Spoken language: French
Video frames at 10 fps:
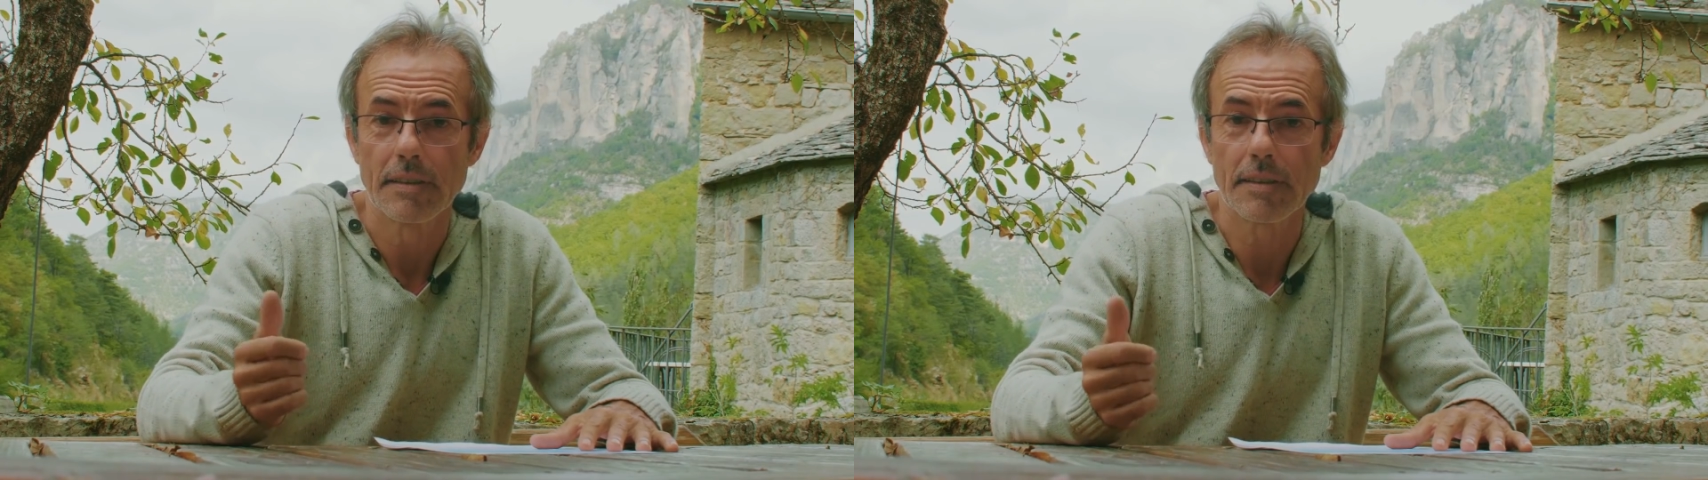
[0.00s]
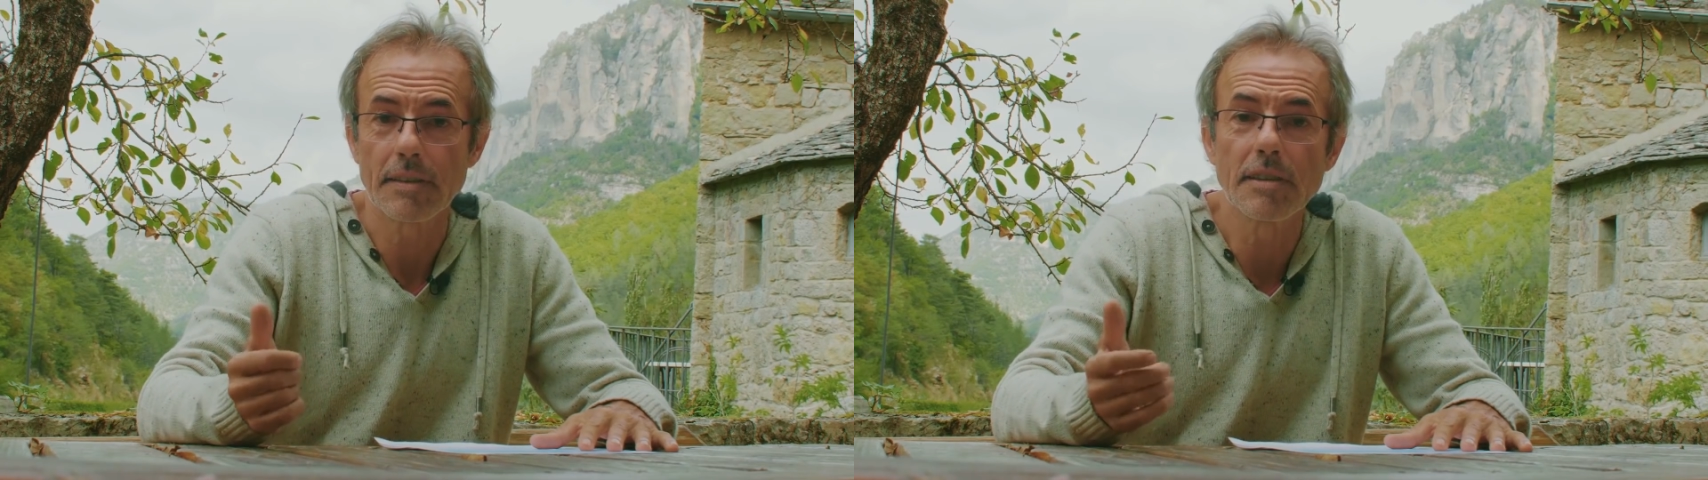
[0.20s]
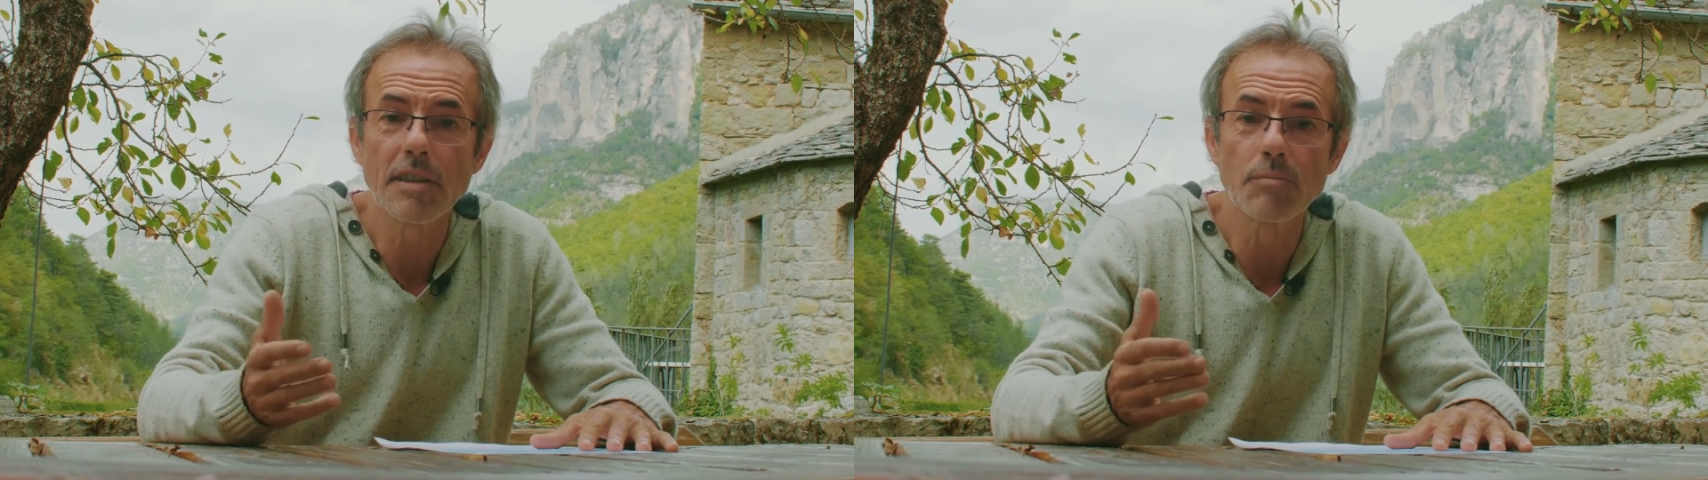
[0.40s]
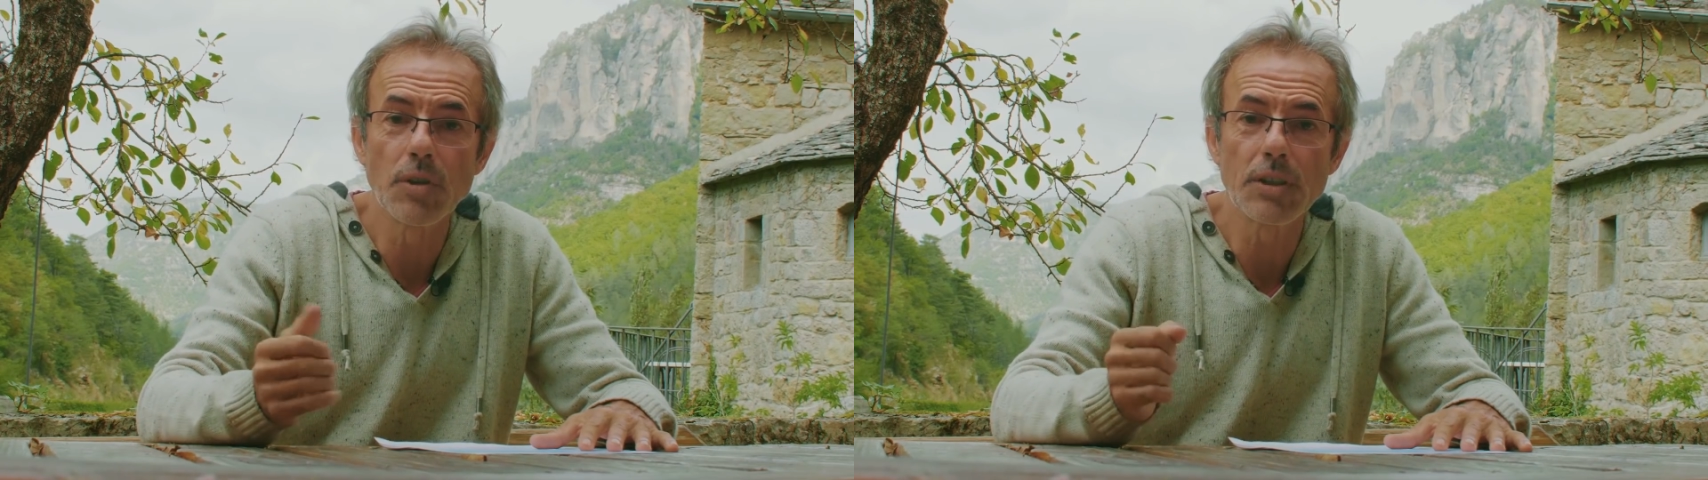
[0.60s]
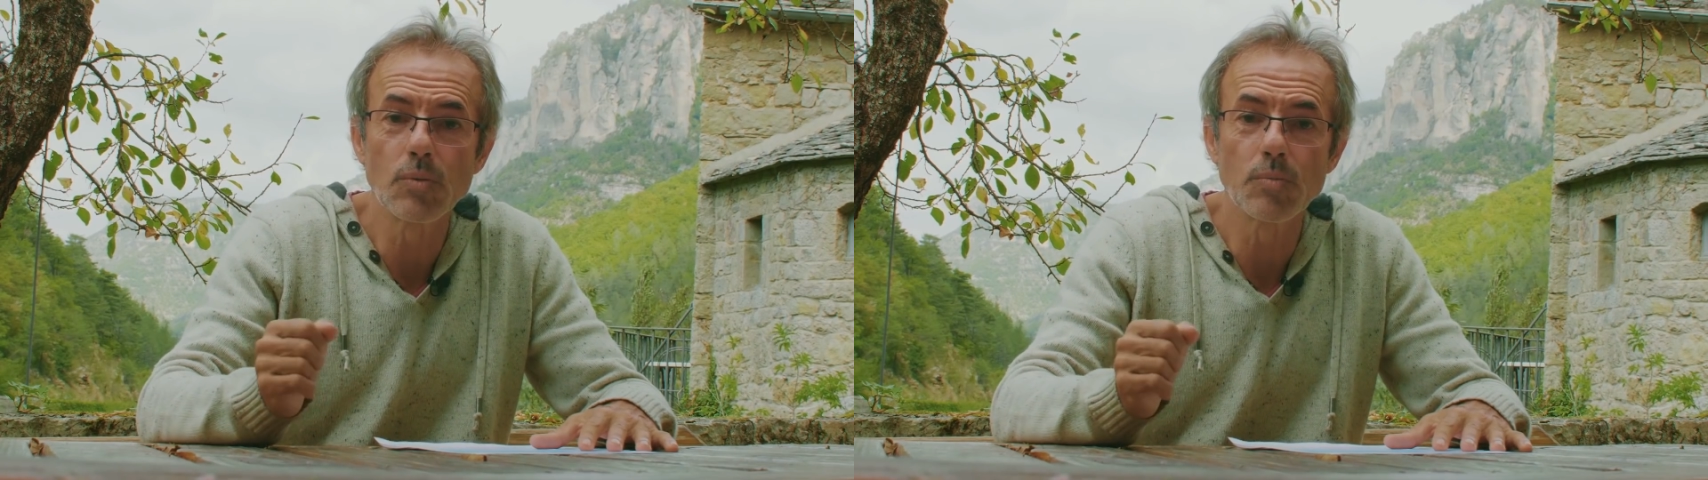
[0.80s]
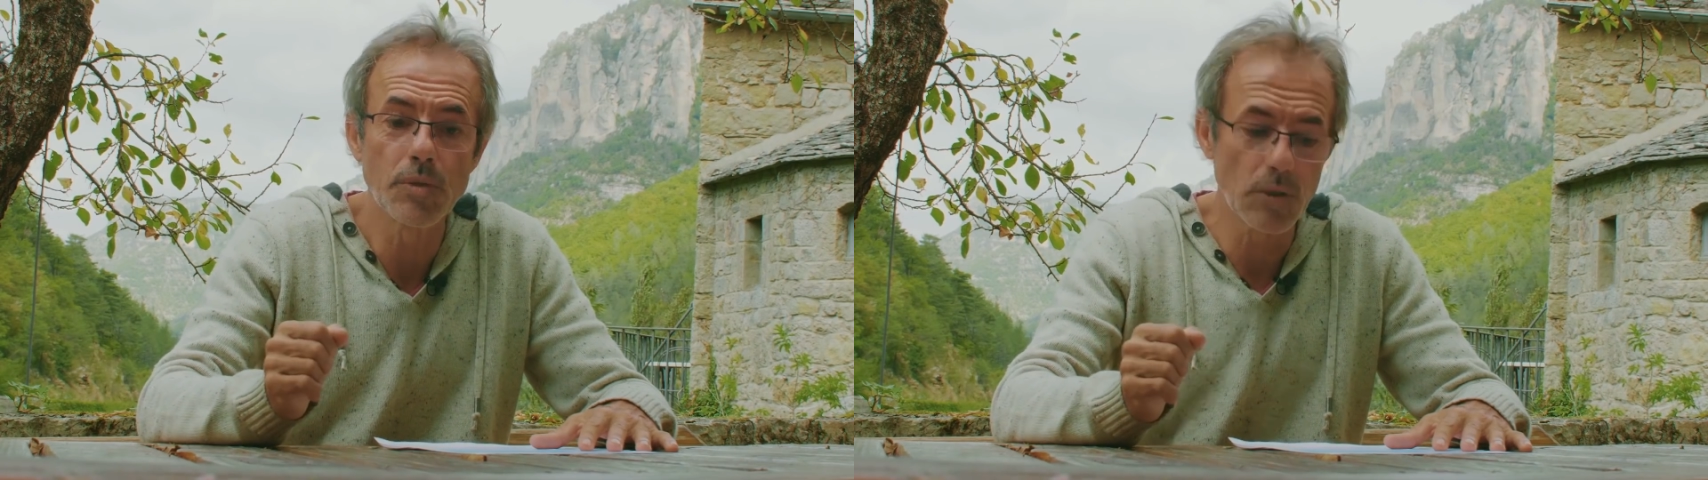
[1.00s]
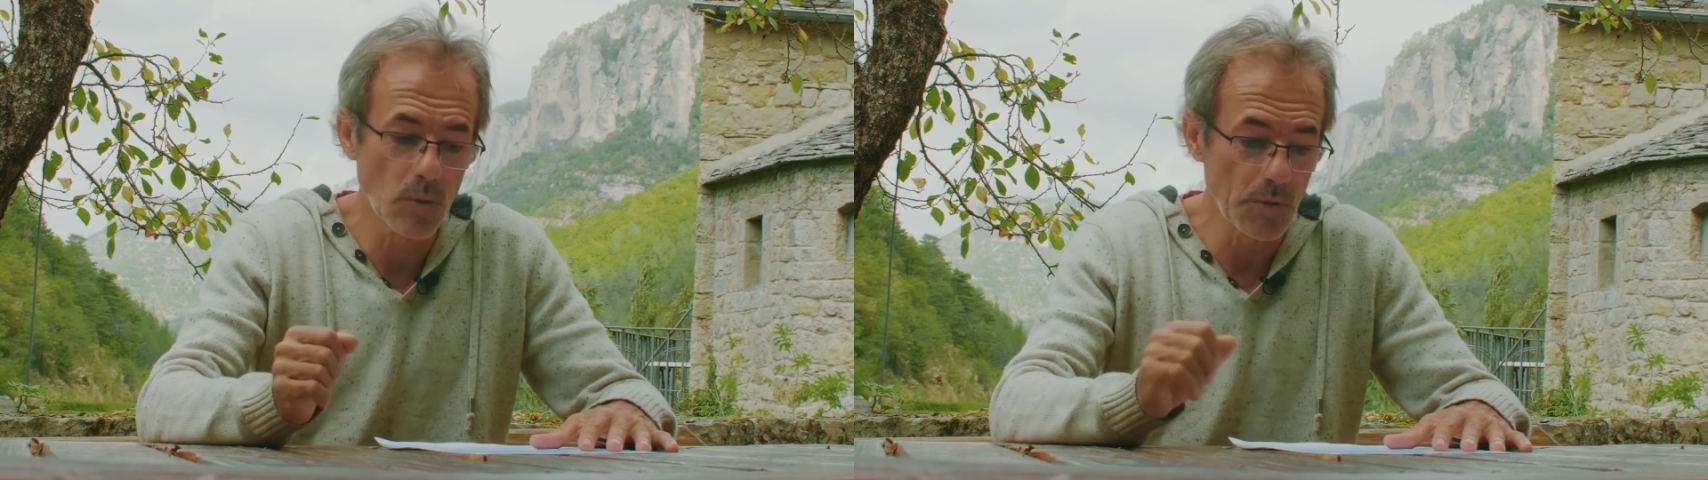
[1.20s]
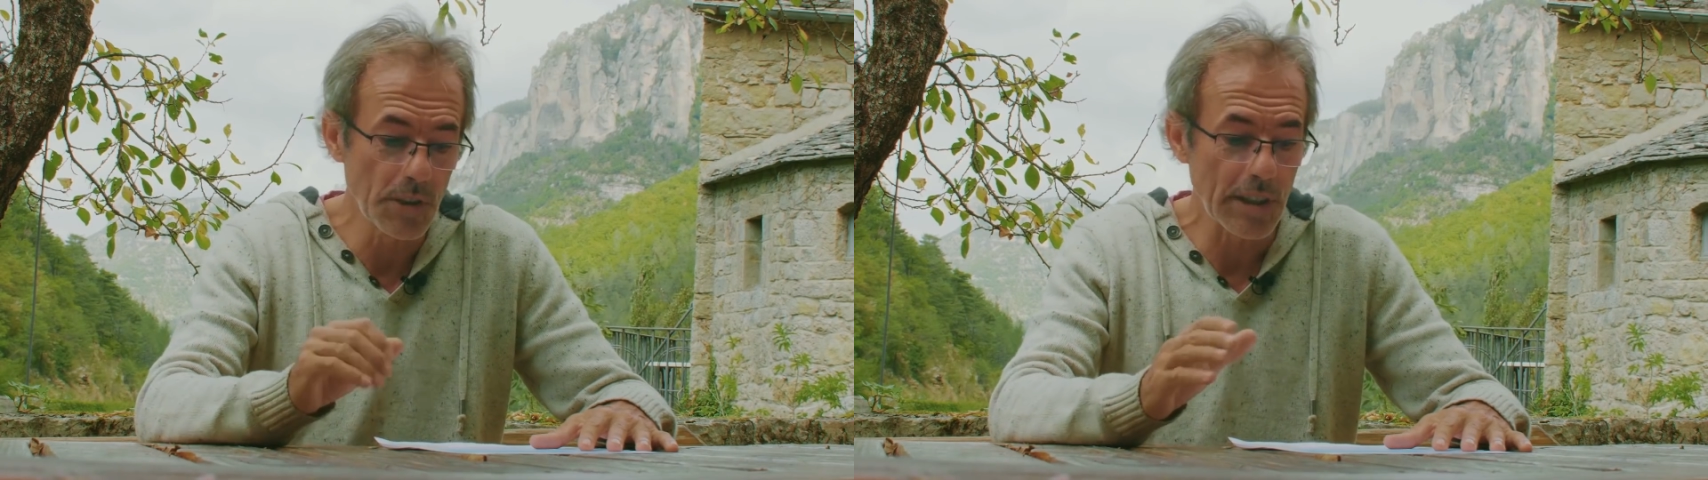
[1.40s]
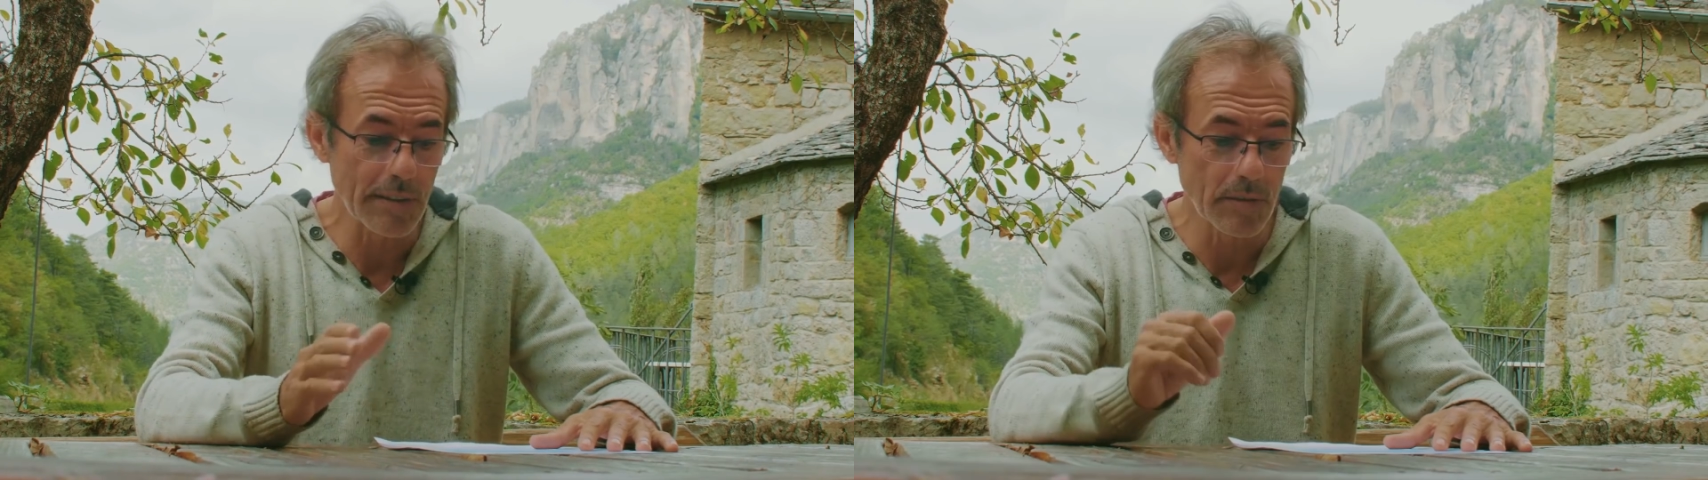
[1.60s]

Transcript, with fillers: Sachez néanmoins que vous pouvez communiquer